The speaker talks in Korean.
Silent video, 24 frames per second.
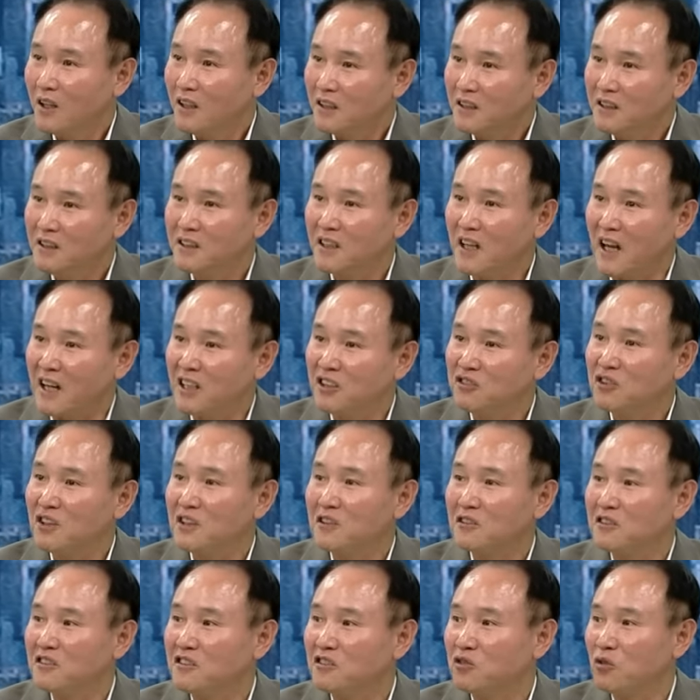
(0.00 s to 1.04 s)
이 LG
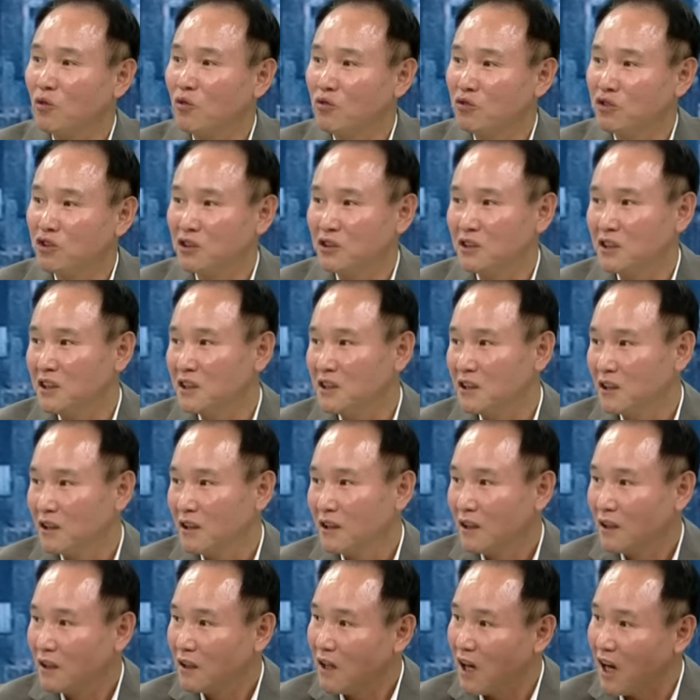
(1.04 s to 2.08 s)
에너지 솔루션이
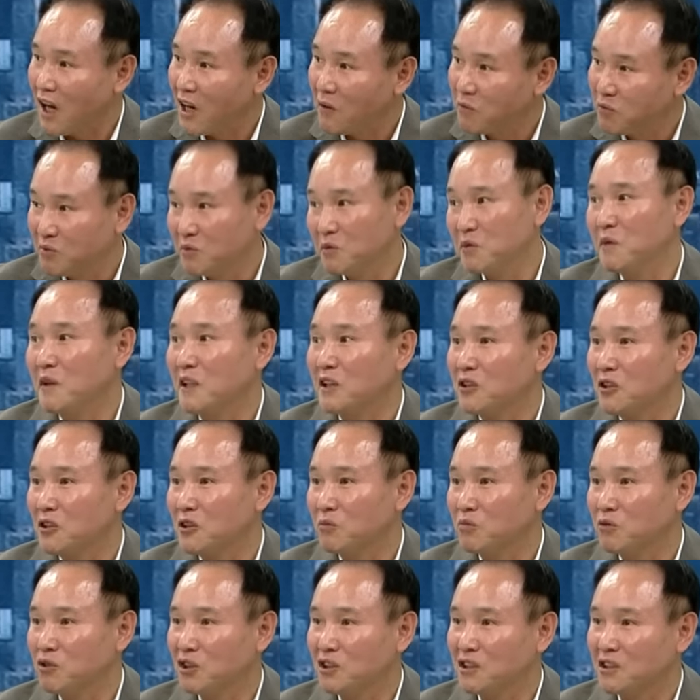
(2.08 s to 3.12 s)
그러니까 LFP
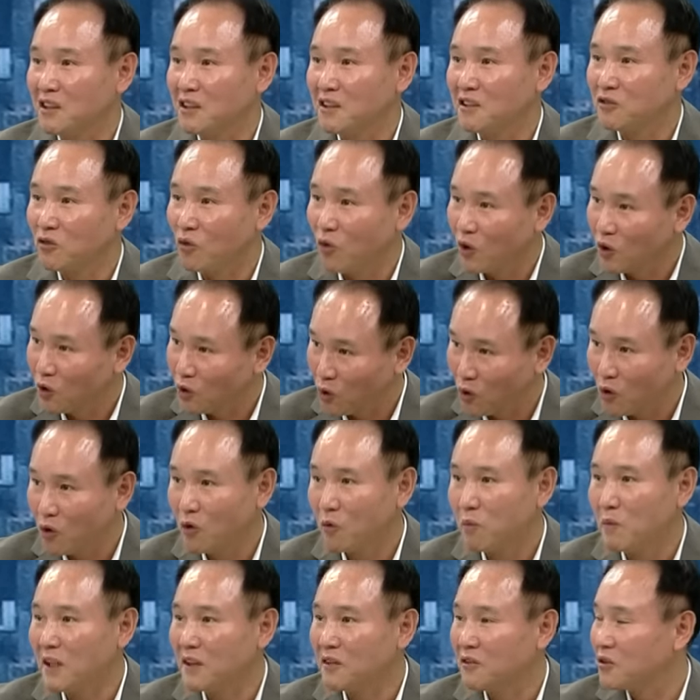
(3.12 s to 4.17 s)
배터리부터 시작해서 원통형
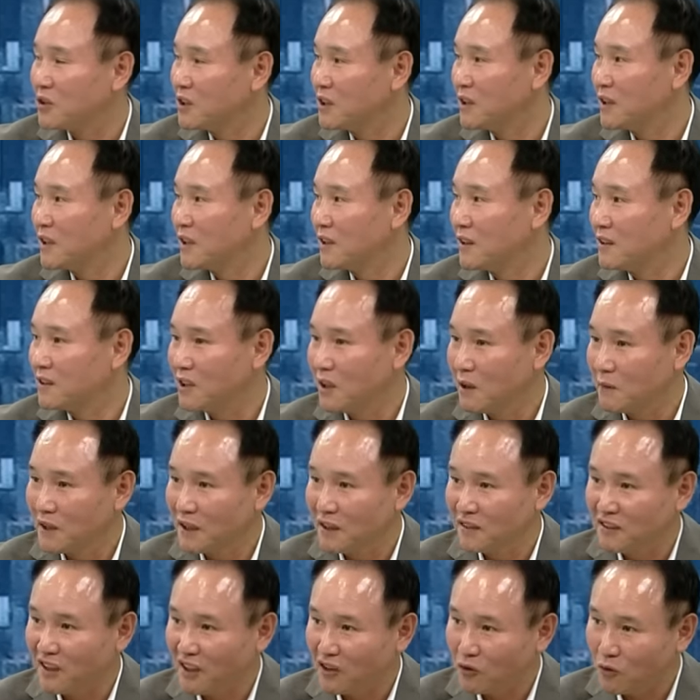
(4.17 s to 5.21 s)
배터리, 음. 그다음에
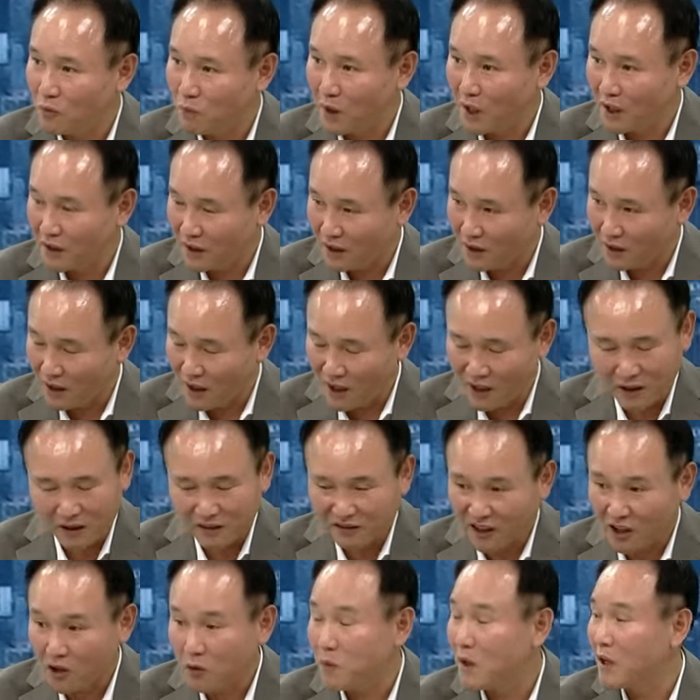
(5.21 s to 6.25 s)
사륙파이 아니
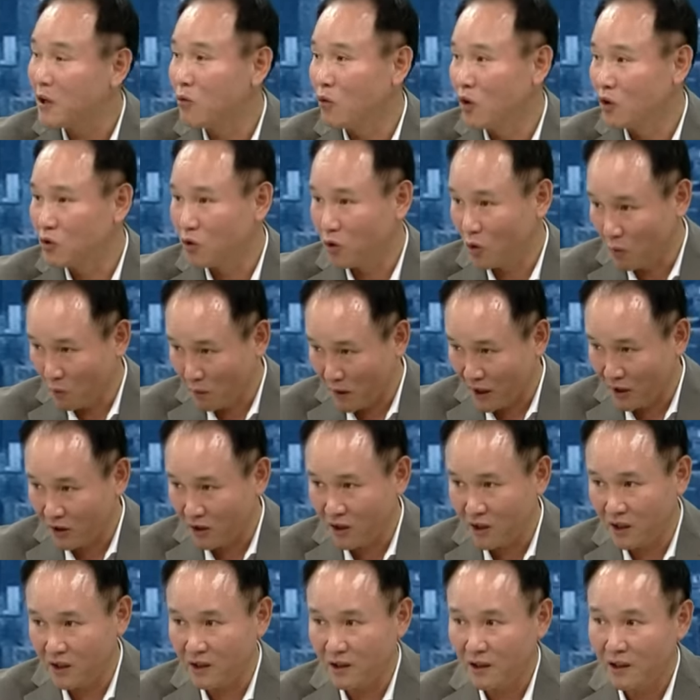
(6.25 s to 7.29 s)
사륙파이 아, 원통형 배터리,
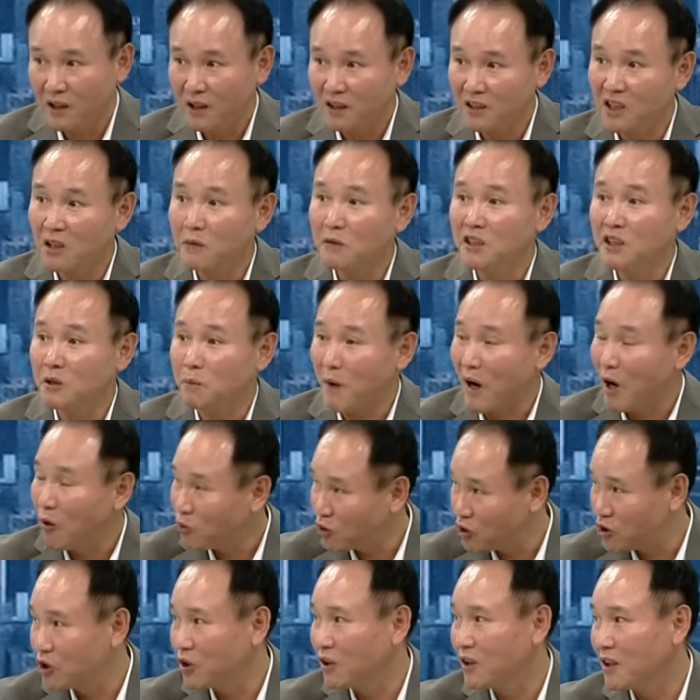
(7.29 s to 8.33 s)
네. 그다음에 이제
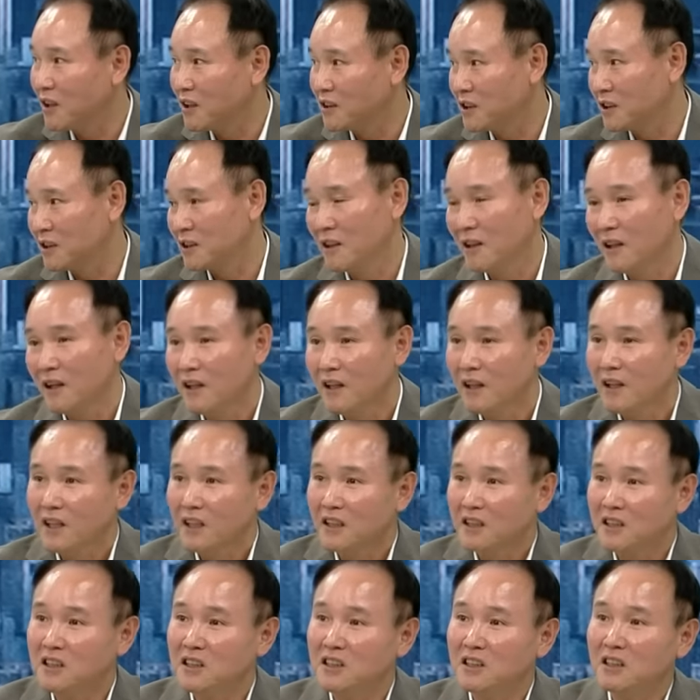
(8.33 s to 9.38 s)
파우치형까지 어.
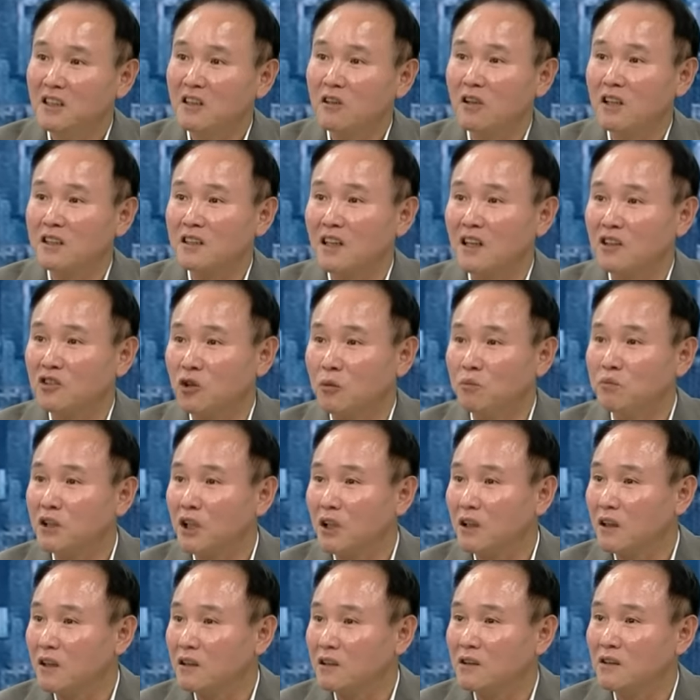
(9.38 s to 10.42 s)
이걸 갖다가 전부 다
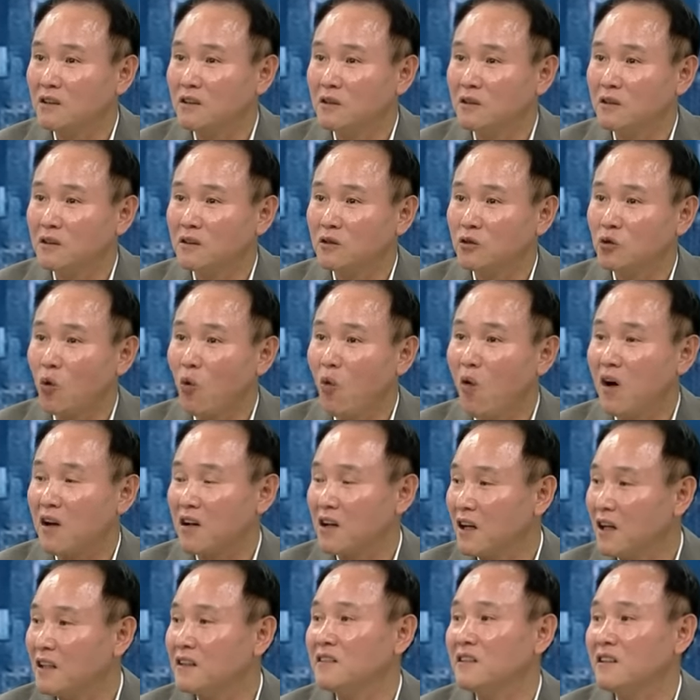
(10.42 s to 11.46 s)
그
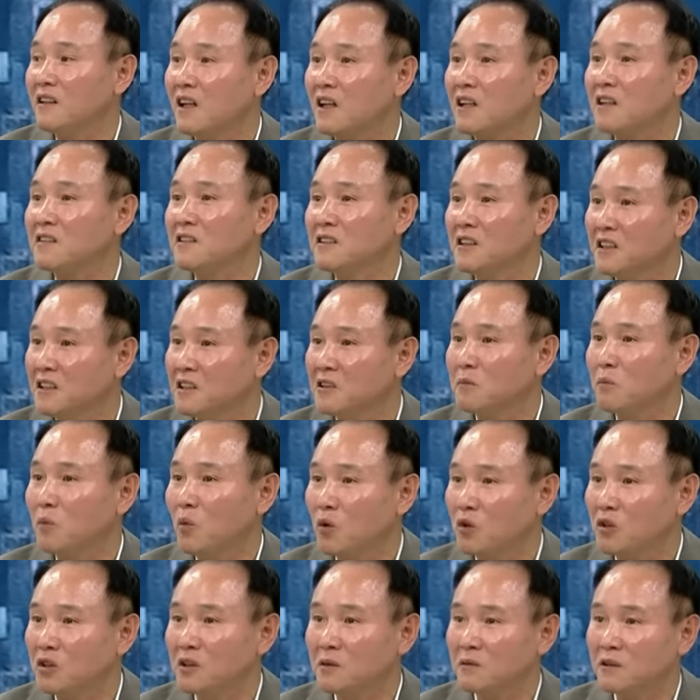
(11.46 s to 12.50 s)
통과하겠다는 를 얘기는
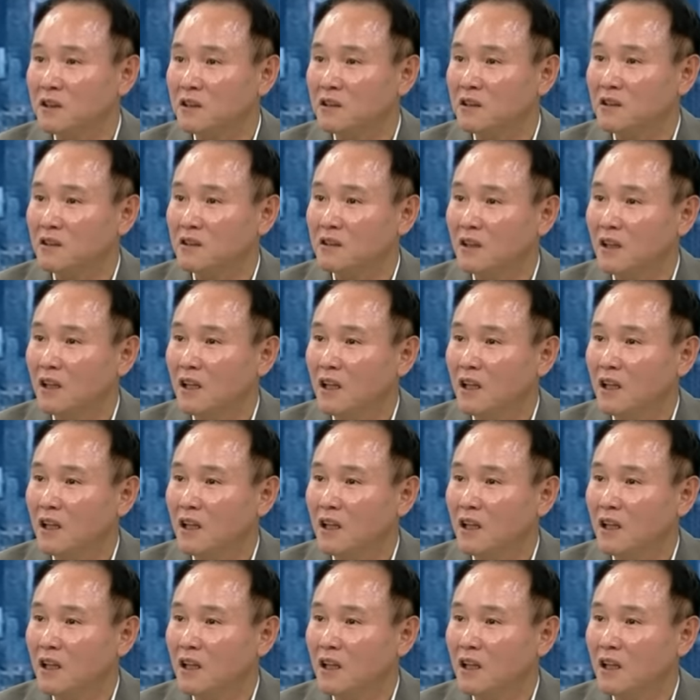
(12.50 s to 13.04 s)
뭐냐면은